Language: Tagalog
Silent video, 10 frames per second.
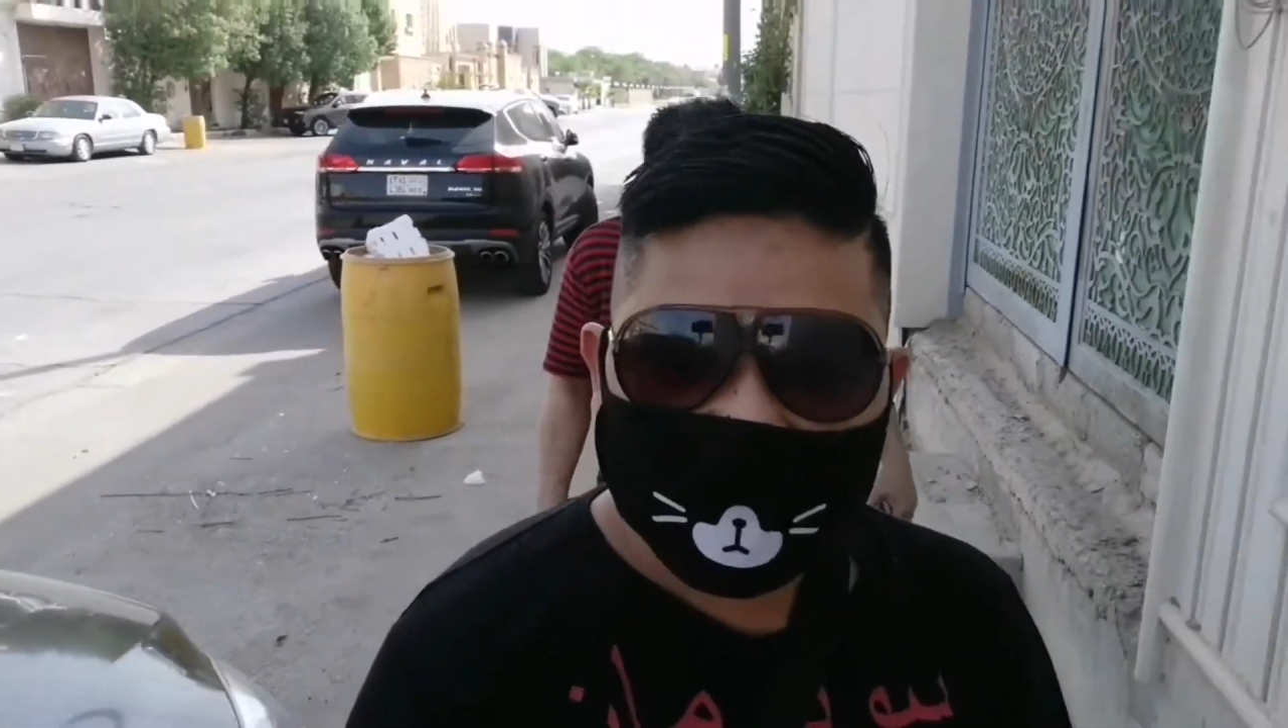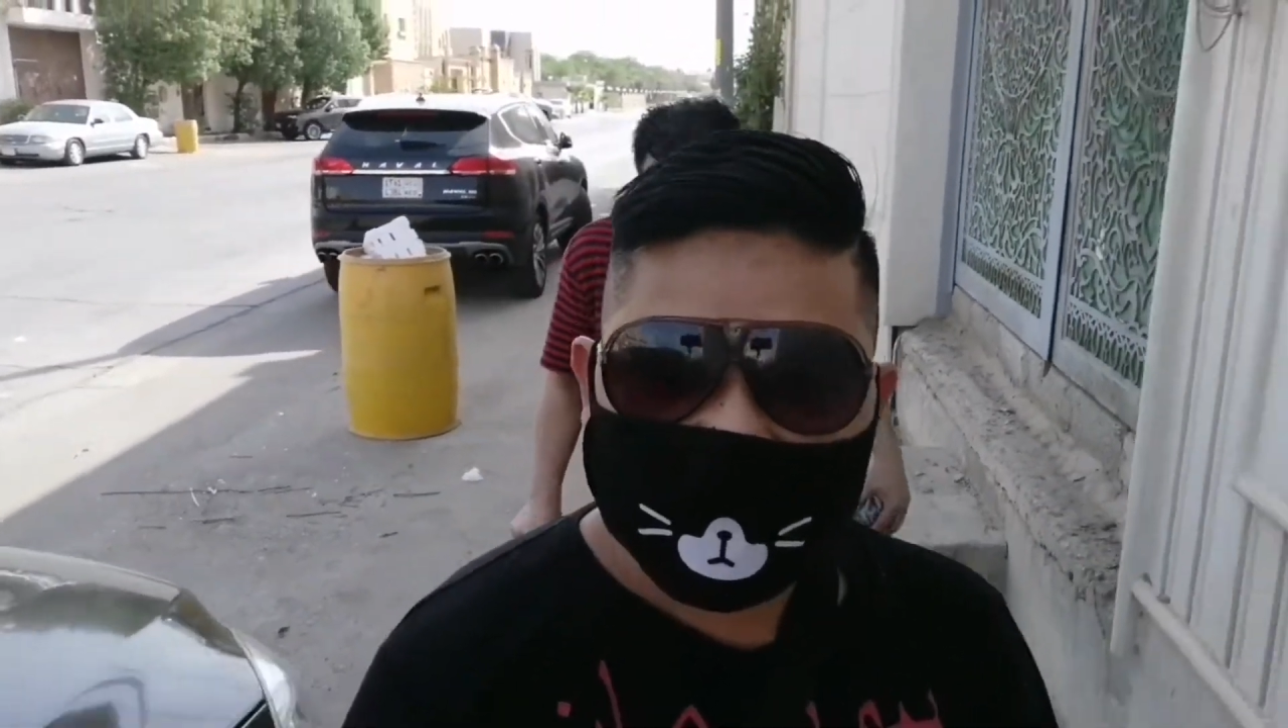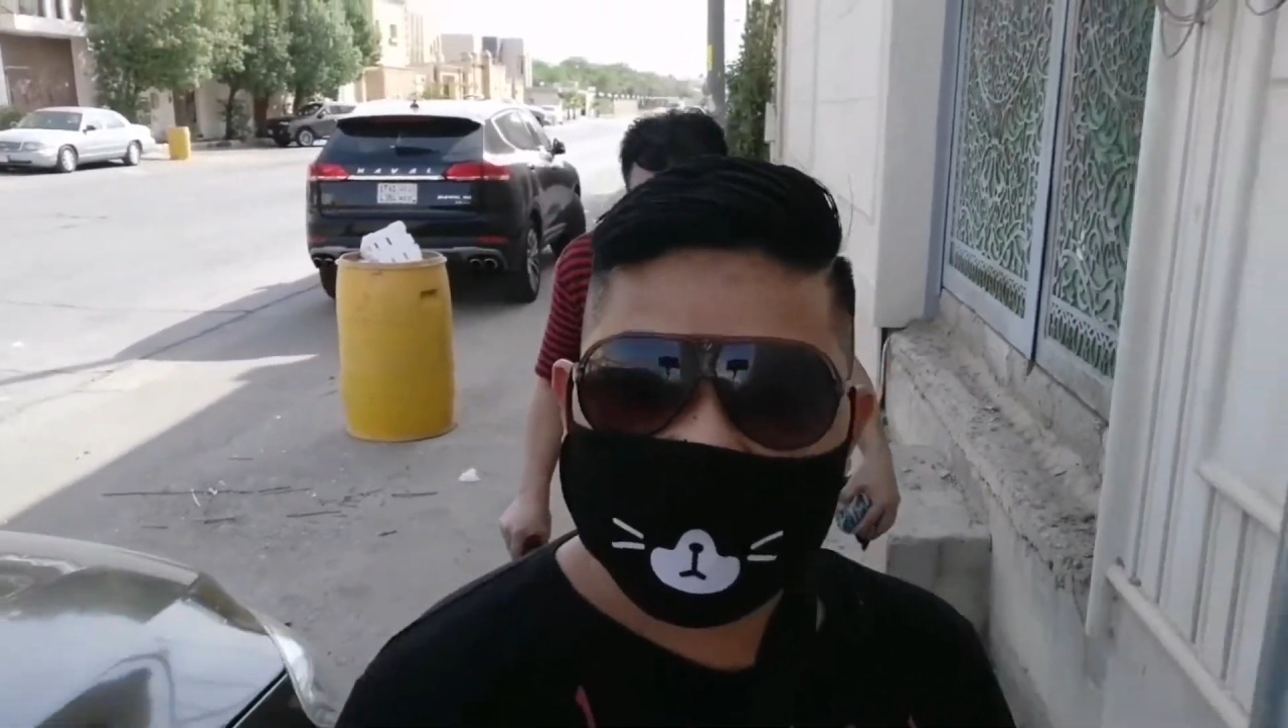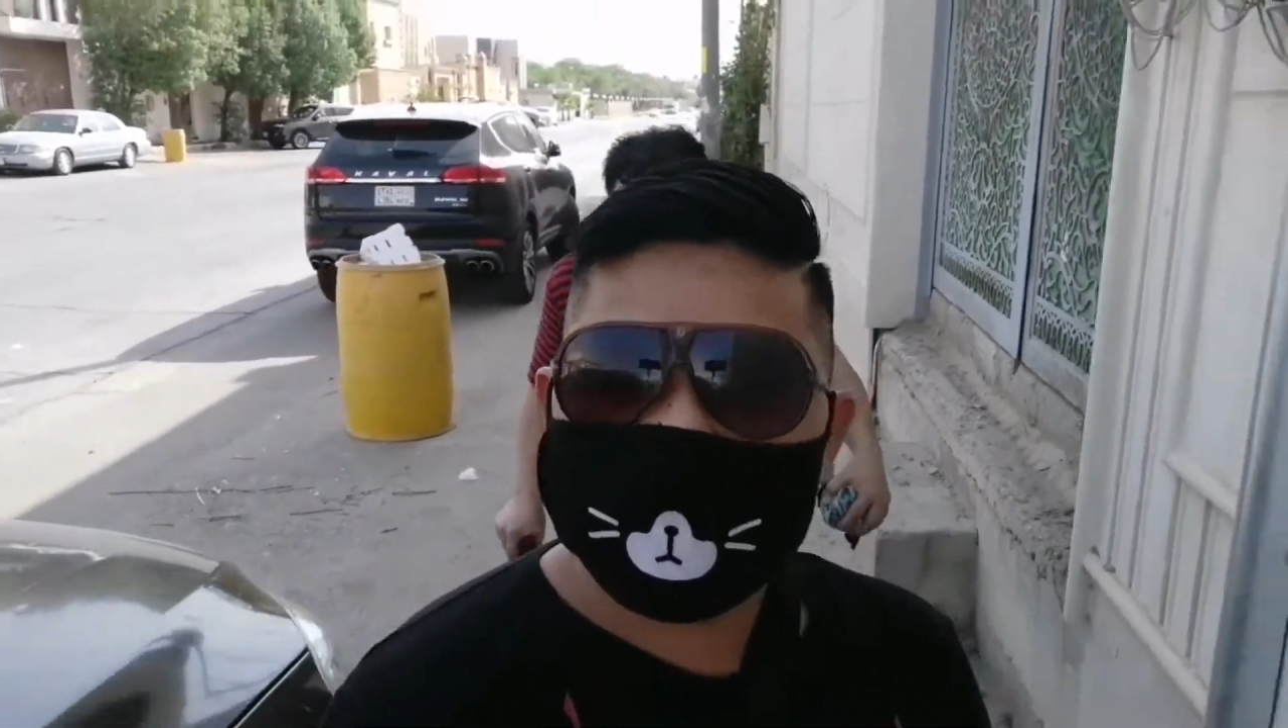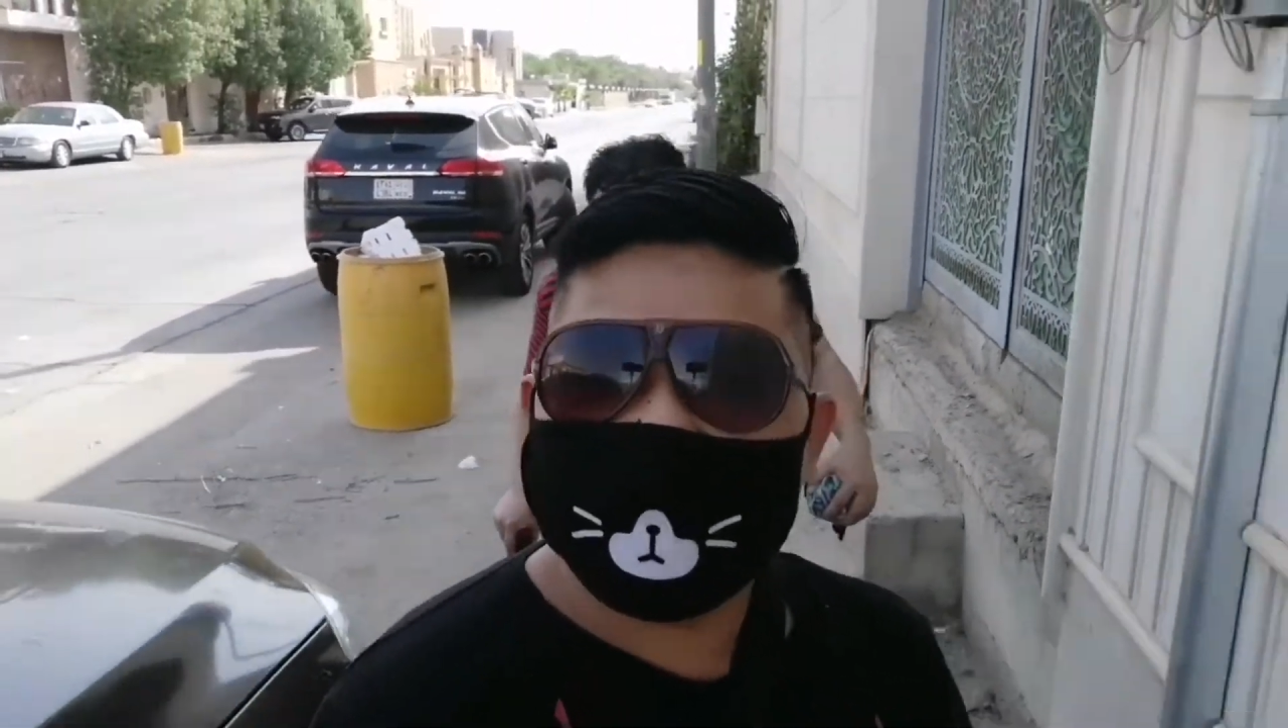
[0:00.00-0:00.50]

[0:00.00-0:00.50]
Ayan,